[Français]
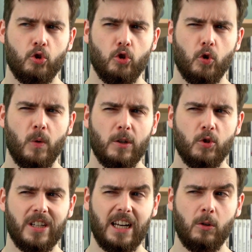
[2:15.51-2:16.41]
je crois
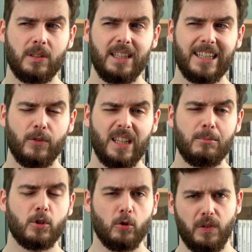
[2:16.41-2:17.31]
que j'ai raconté
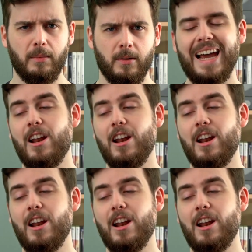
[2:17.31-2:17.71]
90% du film.